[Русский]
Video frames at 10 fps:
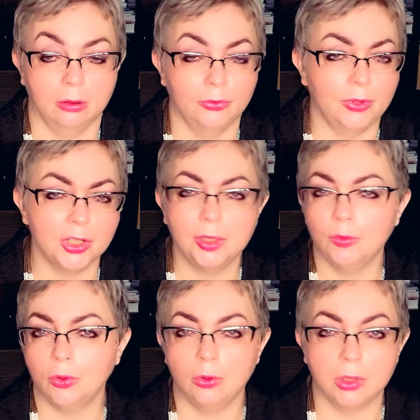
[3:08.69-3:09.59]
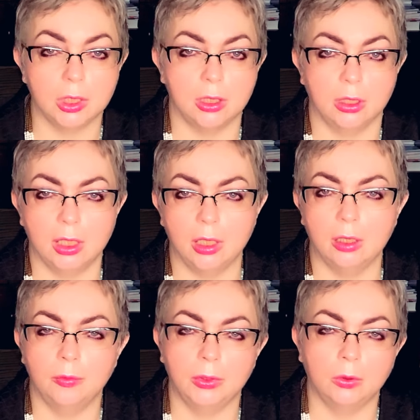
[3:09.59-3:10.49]
в каждом городе
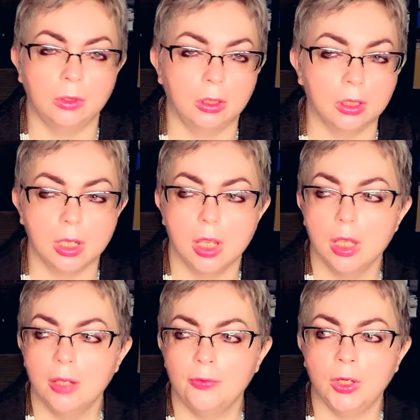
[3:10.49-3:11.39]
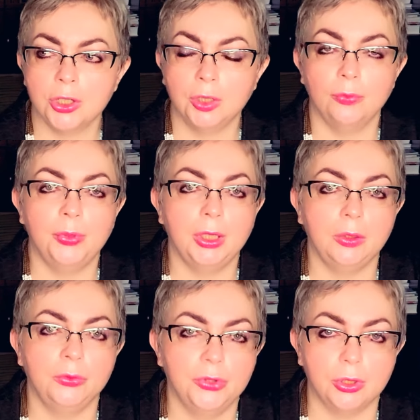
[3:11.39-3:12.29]
их много. И в каждом
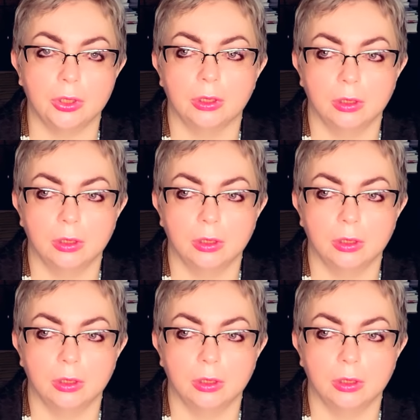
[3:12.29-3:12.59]
приюте